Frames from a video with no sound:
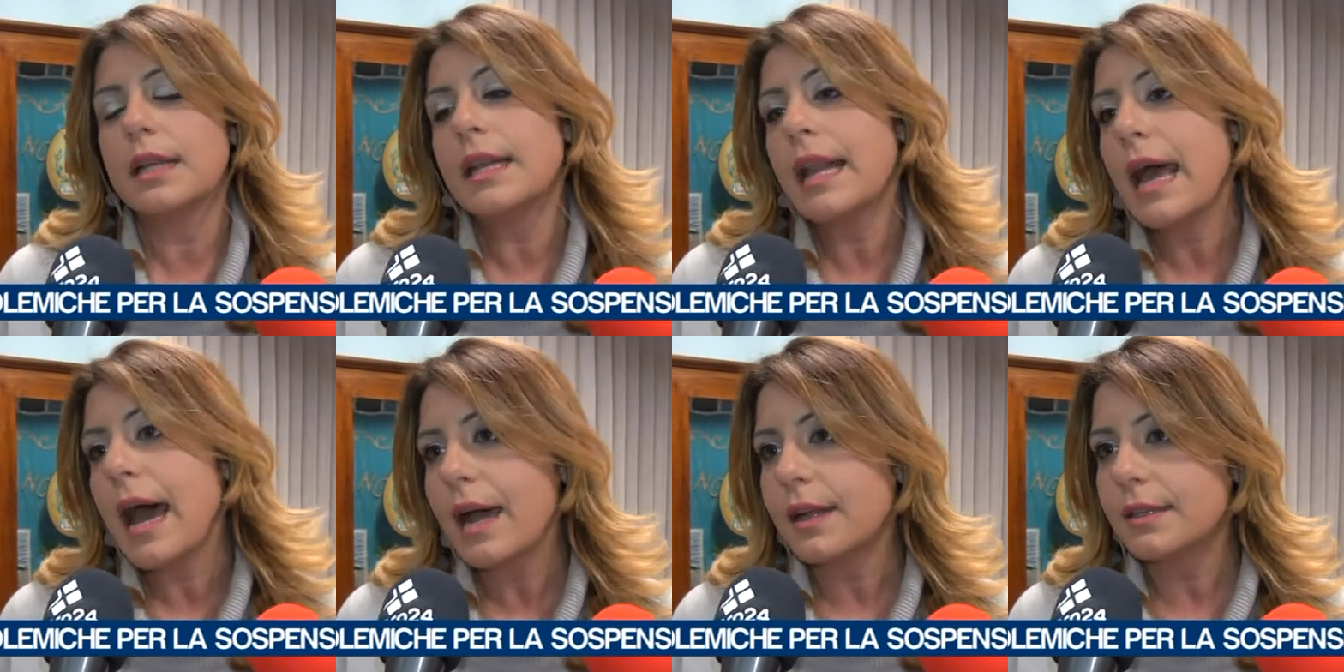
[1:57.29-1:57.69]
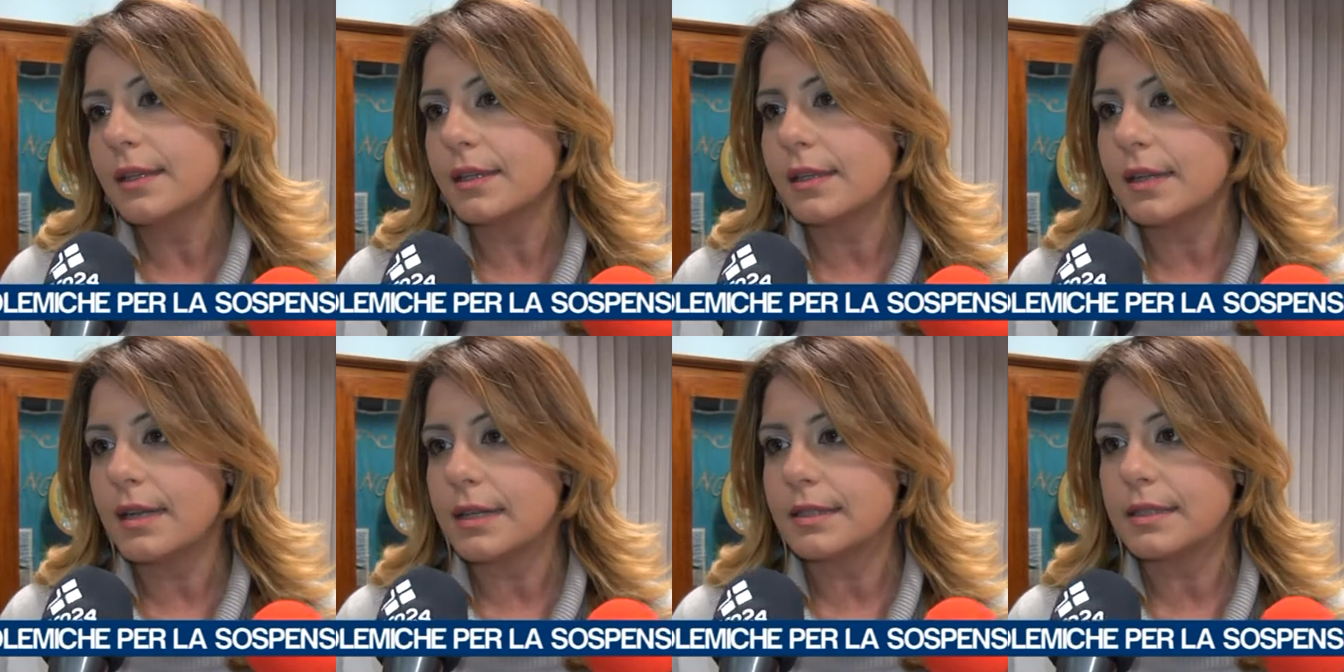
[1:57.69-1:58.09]

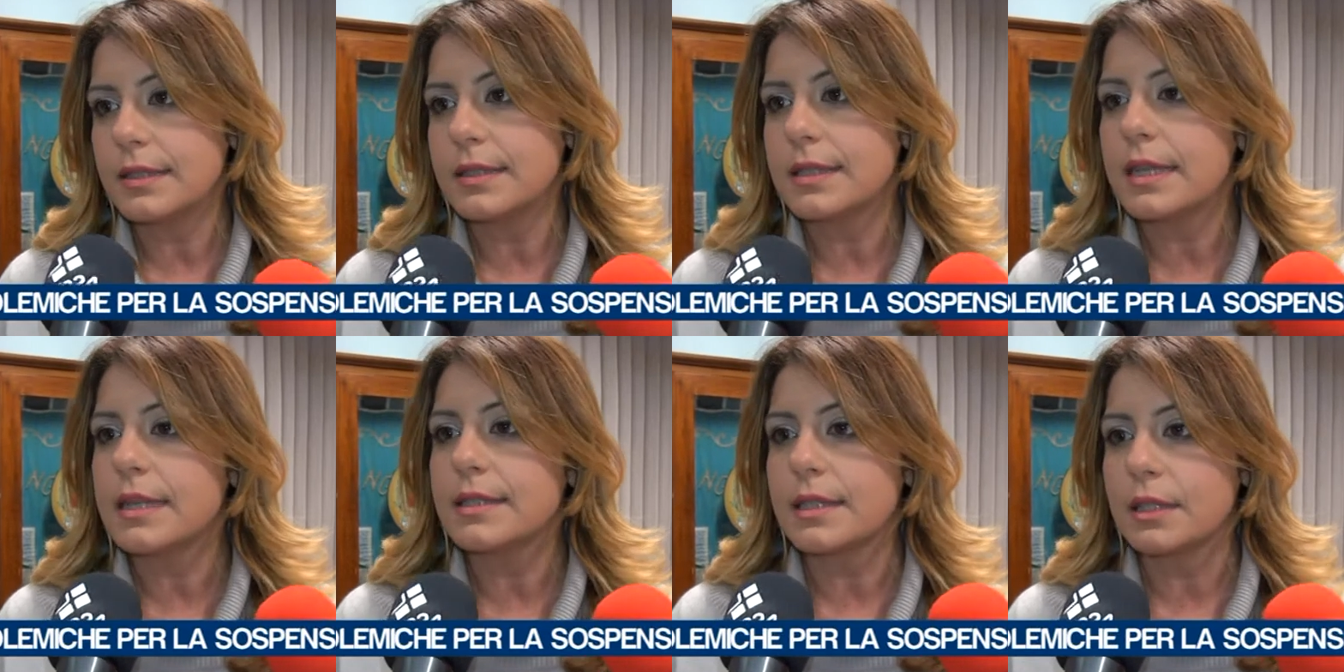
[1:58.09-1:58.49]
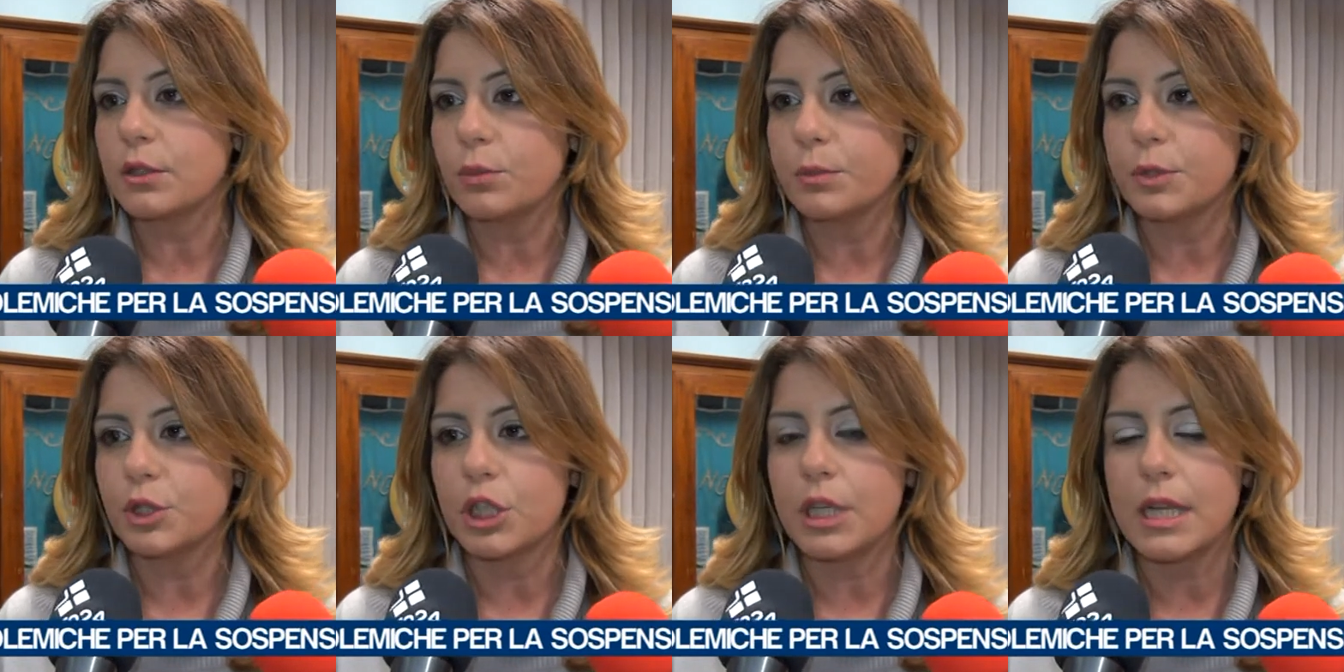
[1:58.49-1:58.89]
dell'ADA, dell'assistenza
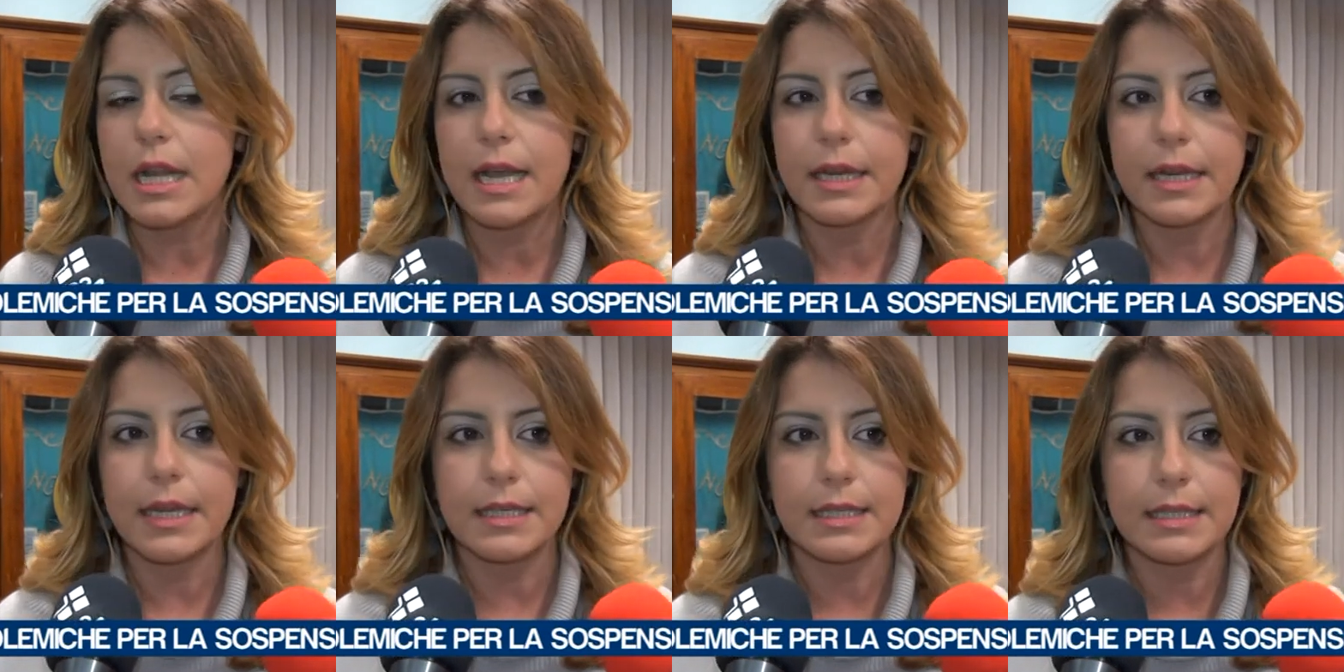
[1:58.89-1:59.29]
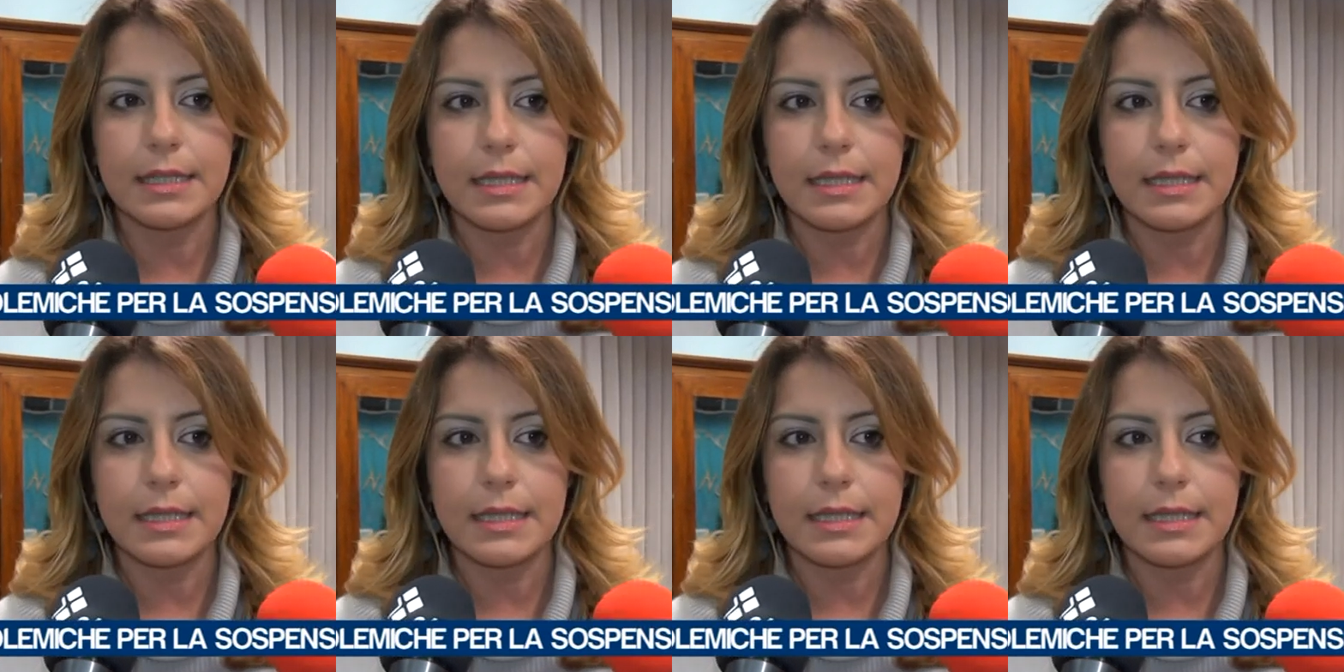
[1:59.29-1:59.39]
domiciliare